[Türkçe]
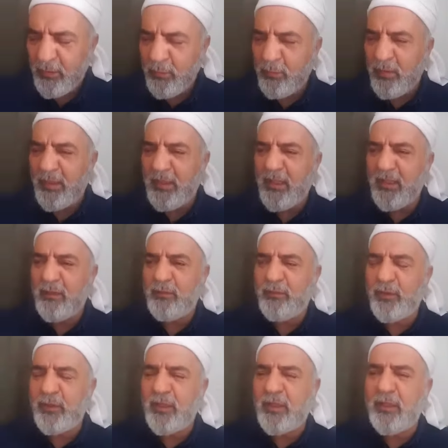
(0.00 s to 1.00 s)
ve
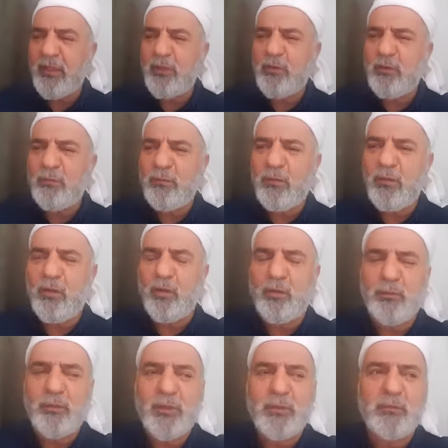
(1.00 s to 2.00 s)
yaghfir lekum
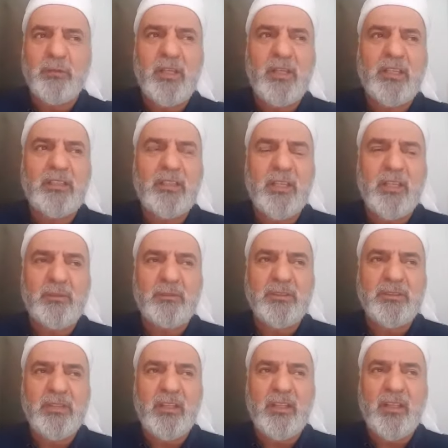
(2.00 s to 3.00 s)
zunubekum ayet
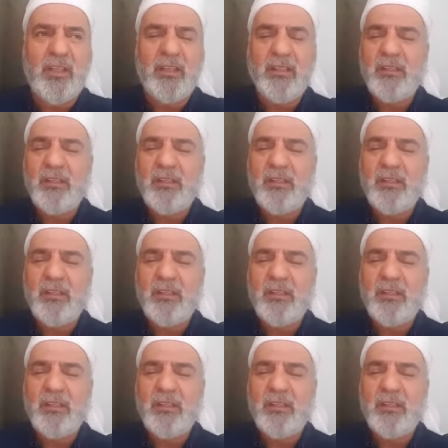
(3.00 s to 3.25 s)
kerimesiyle